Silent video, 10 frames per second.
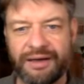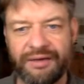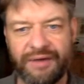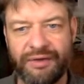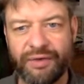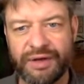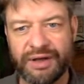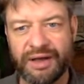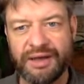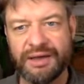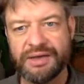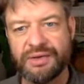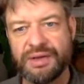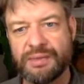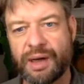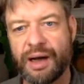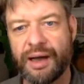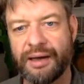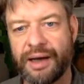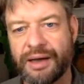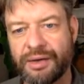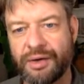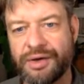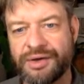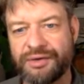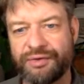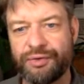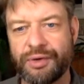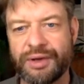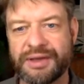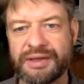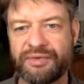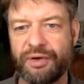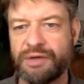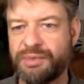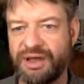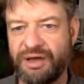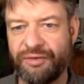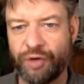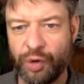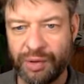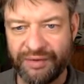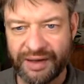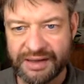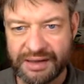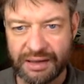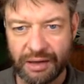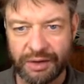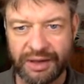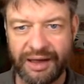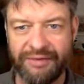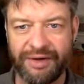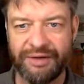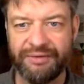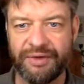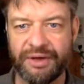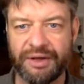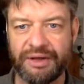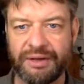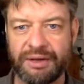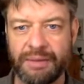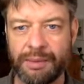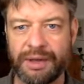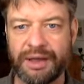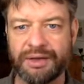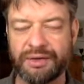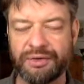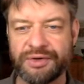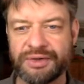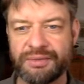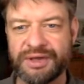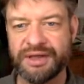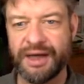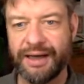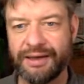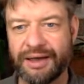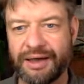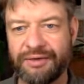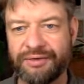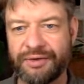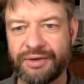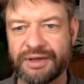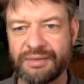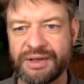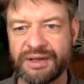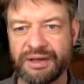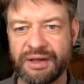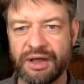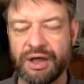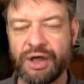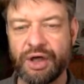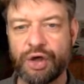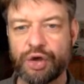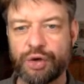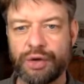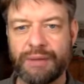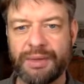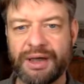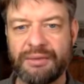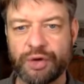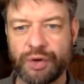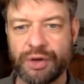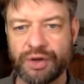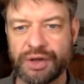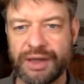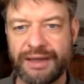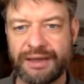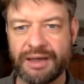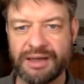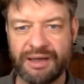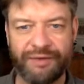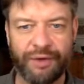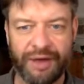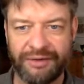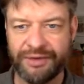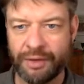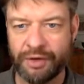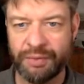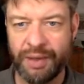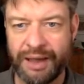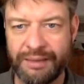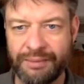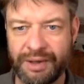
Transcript: Der Weg wird dann da hinten zu diesem kleinen Gartenhäuschen führen. Das ist völlig mit Efeu überwachsen. Auch da werden wir in, im Gartenkurs ein bisschen eingreifen und das ein bisschen schöner machen, schöner gestalten. Das Efeu darf da ruhig bleiben.